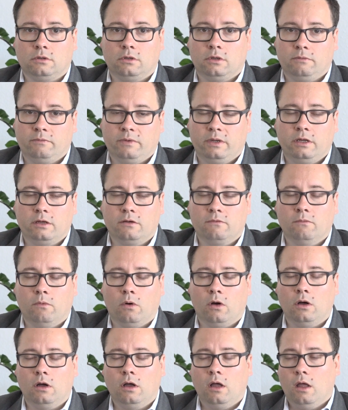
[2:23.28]
in wenigen
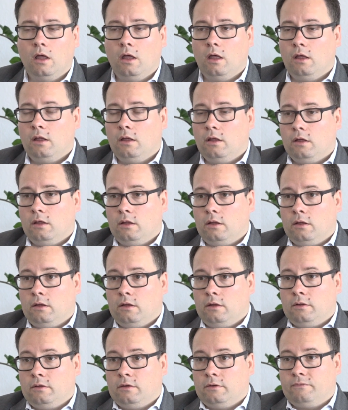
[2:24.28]
Wochen,
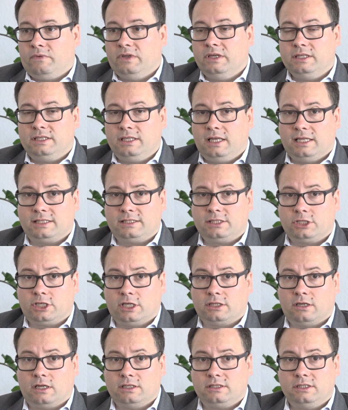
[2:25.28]
findet die letzte
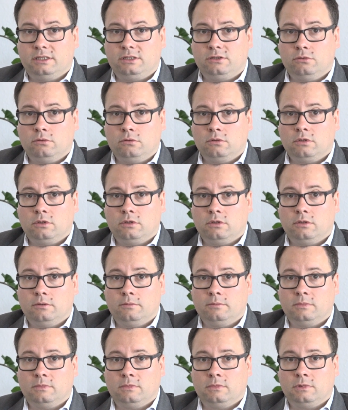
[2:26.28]
Stadtratssitzung
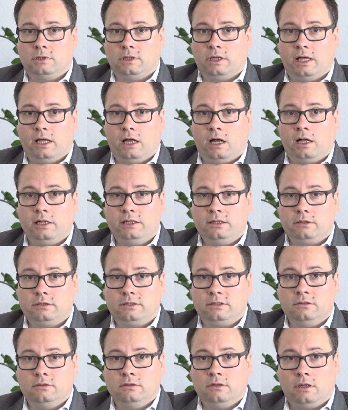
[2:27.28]
ähm, der
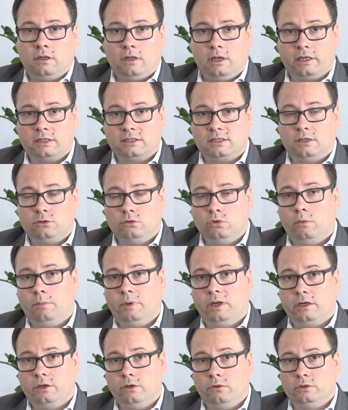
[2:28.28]
alten
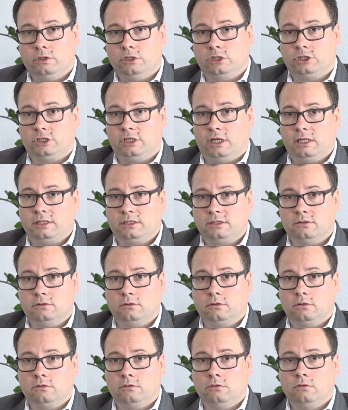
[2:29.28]
Legislaturperiode statt
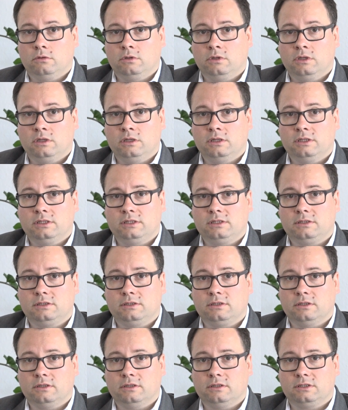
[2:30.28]
und
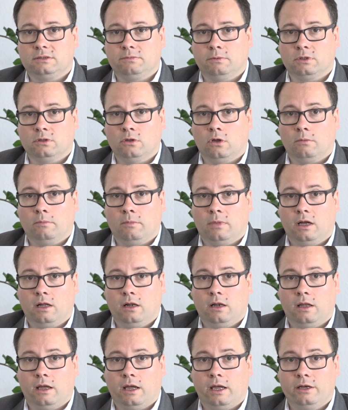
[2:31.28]
es wird
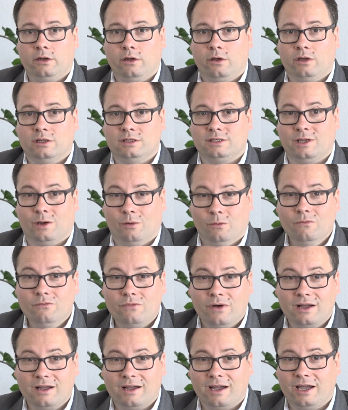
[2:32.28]
nochmal eine sehr
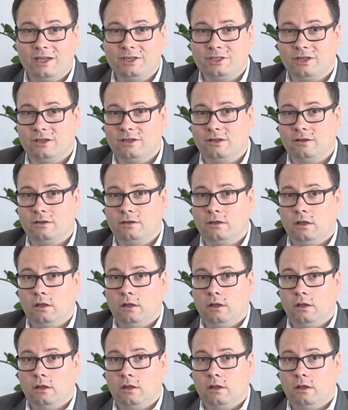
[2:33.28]
umfangreiche